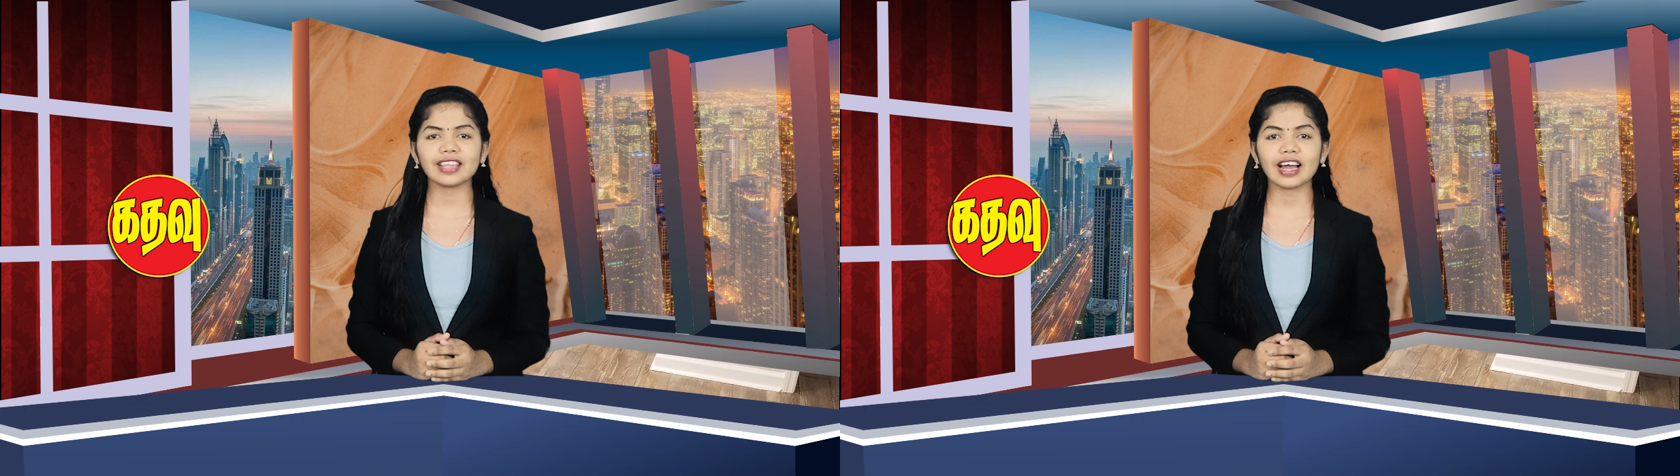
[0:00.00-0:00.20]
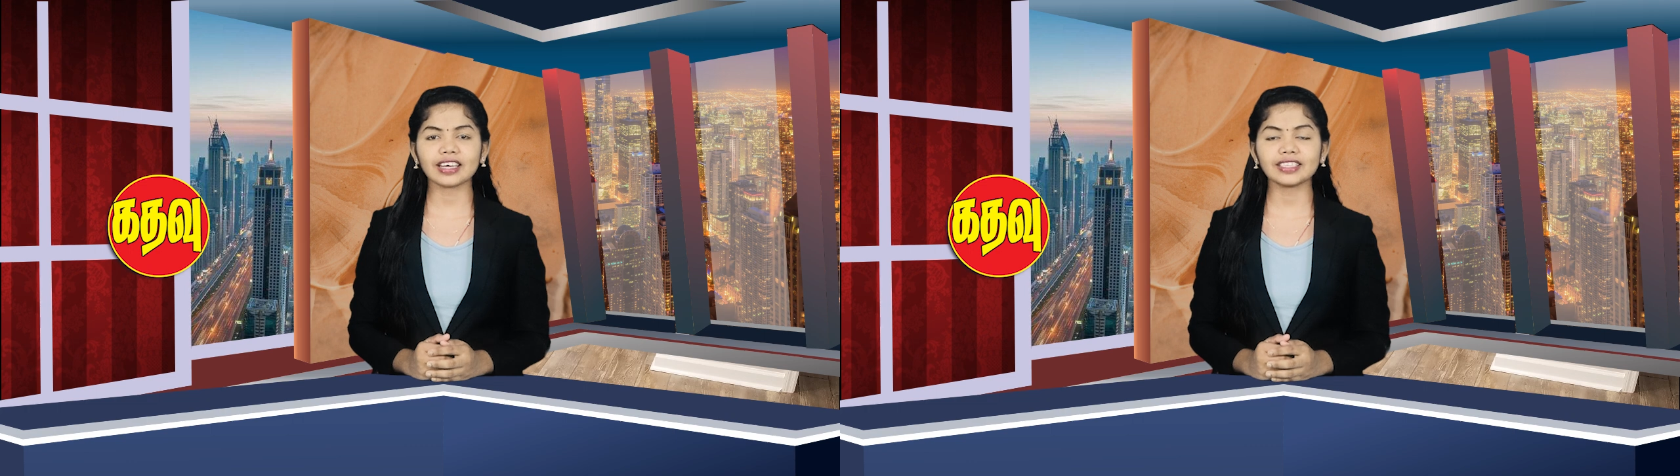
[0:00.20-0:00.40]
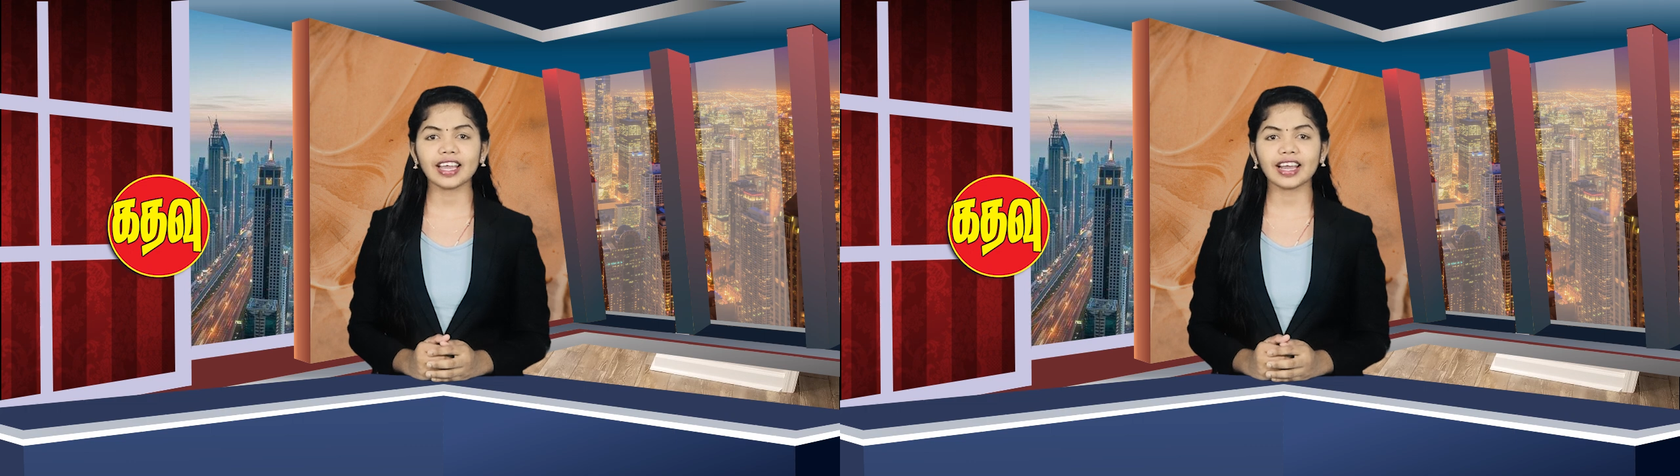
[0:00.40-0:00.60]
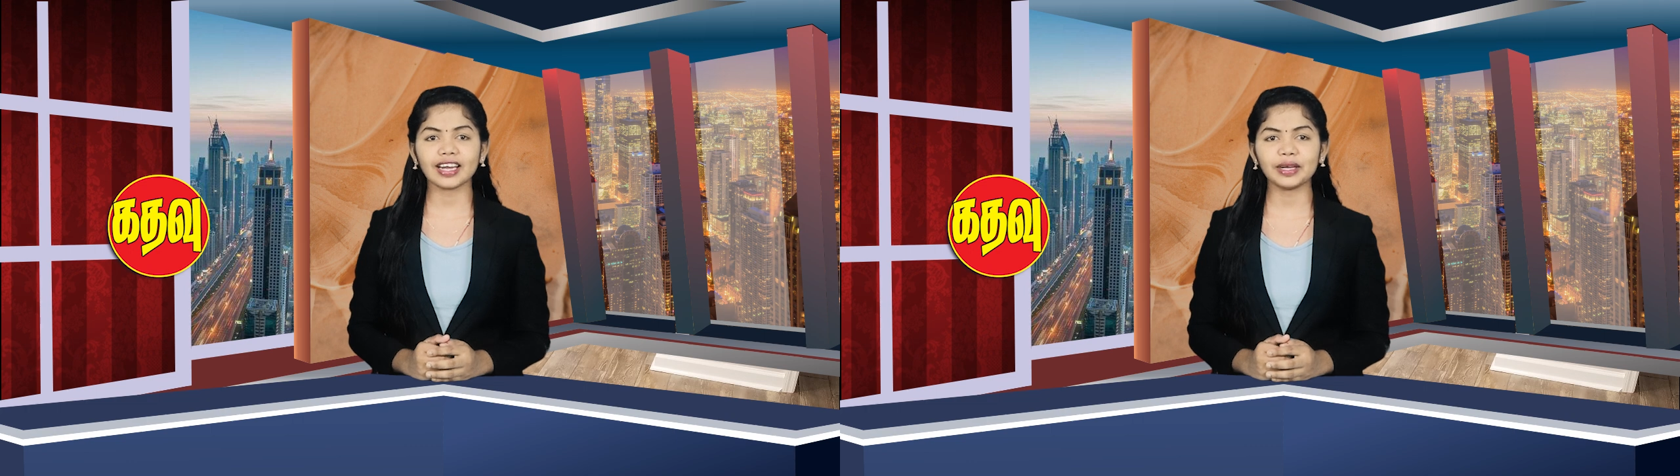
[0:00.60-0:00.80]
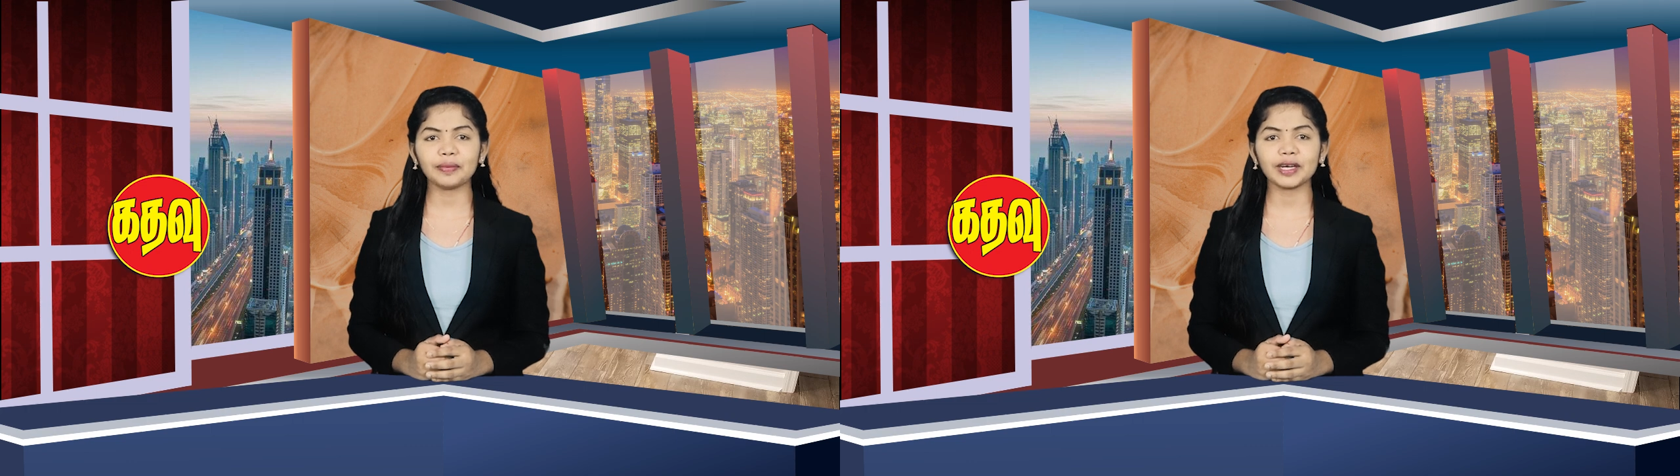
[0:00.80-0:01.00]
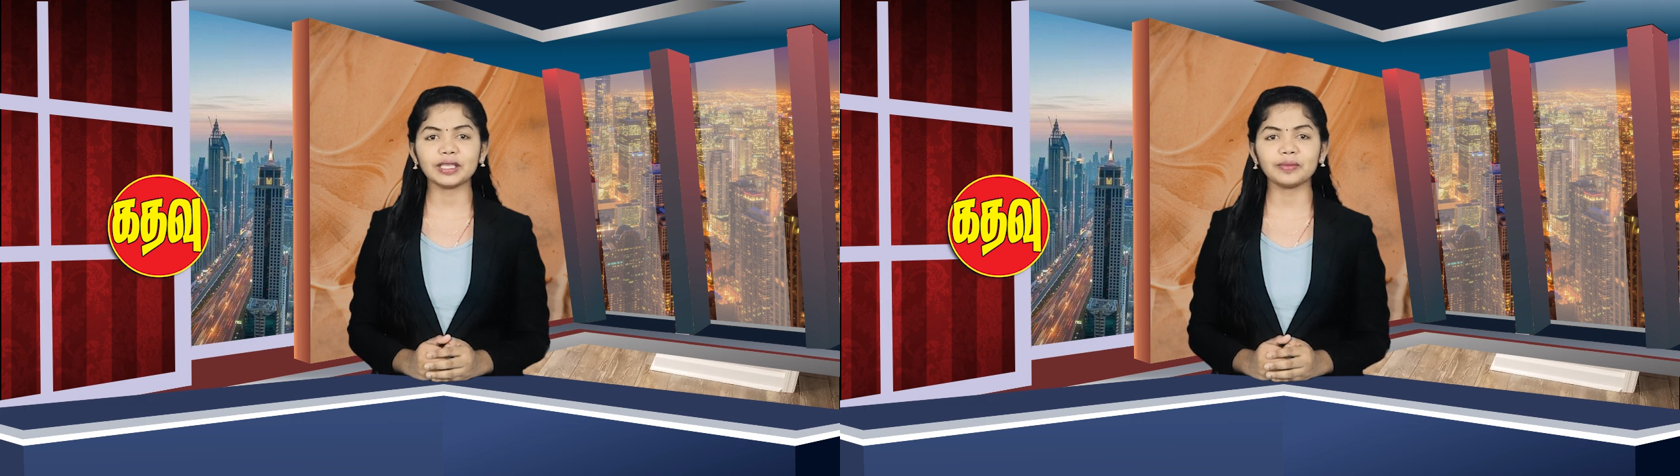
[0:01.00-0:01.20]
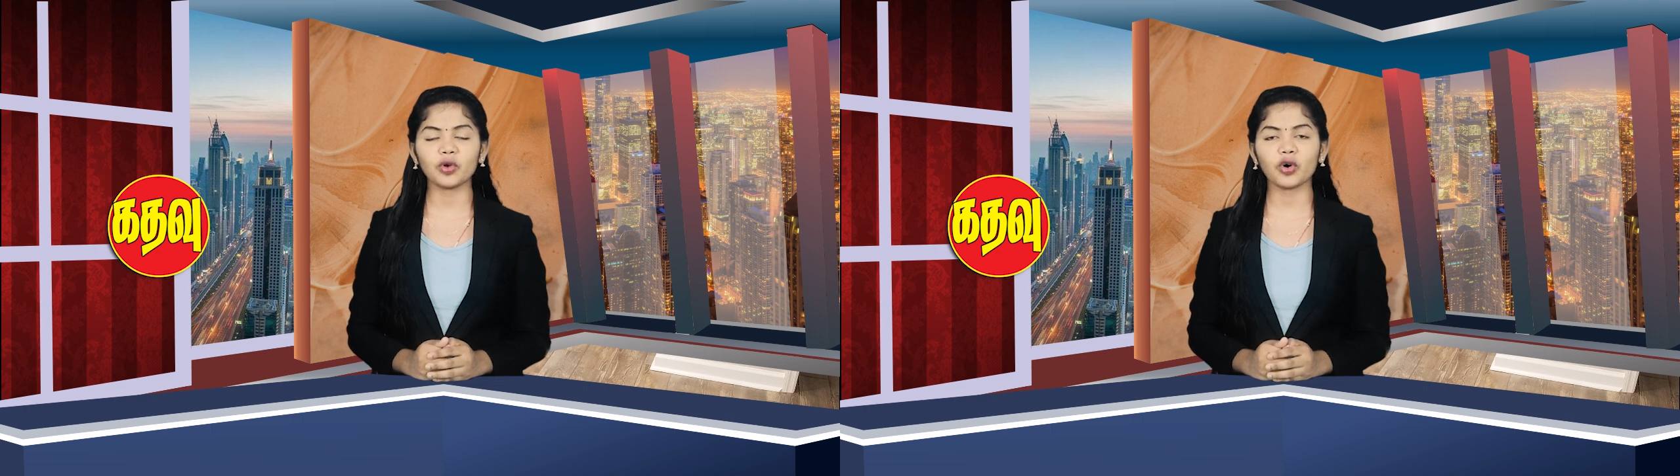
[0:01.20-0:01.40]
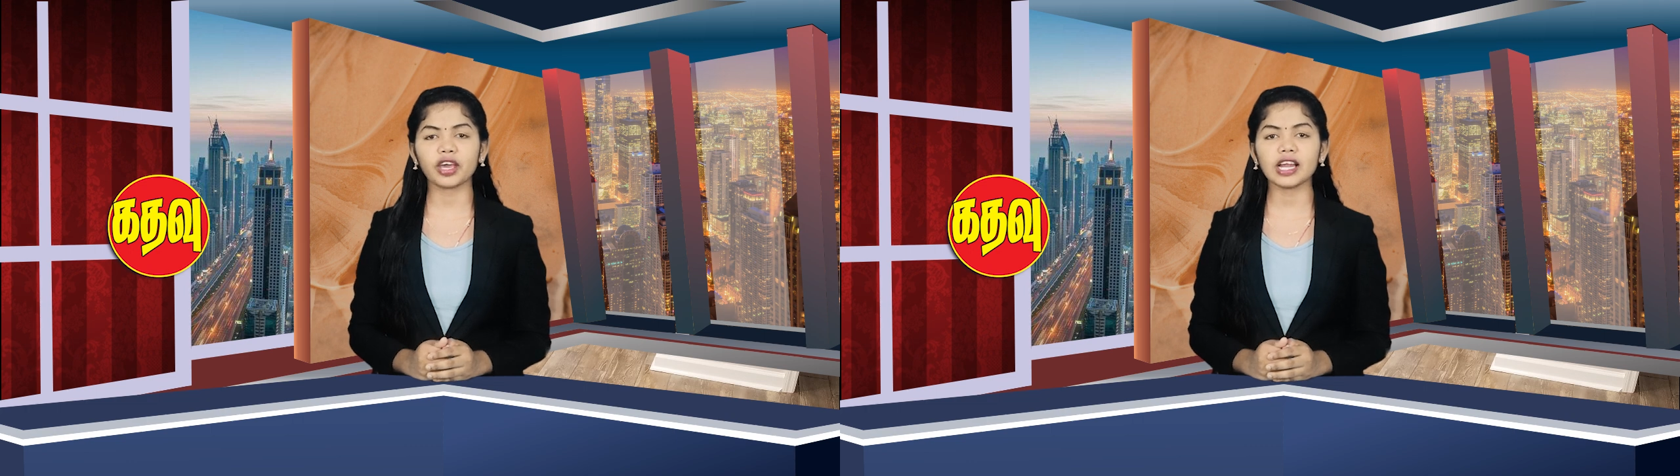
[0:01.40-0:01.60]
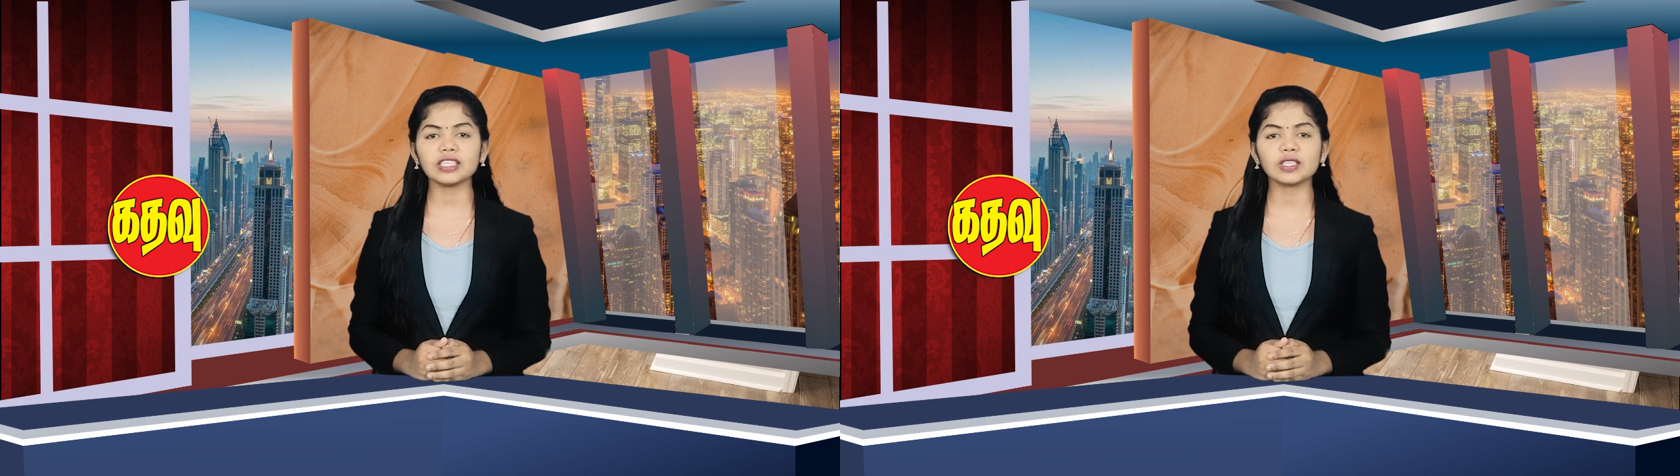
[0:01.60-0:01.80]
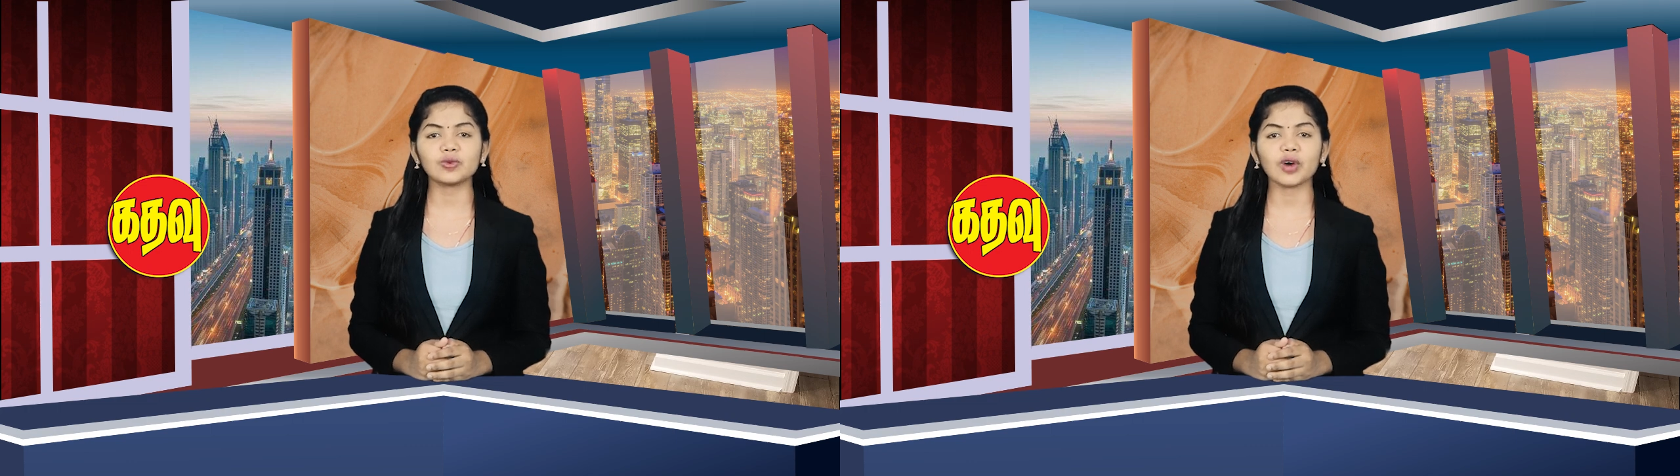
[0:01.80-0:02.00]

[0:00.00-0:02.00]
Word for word: தாக்கத்தை கட்டுப்படுத்தும் நோக்கில்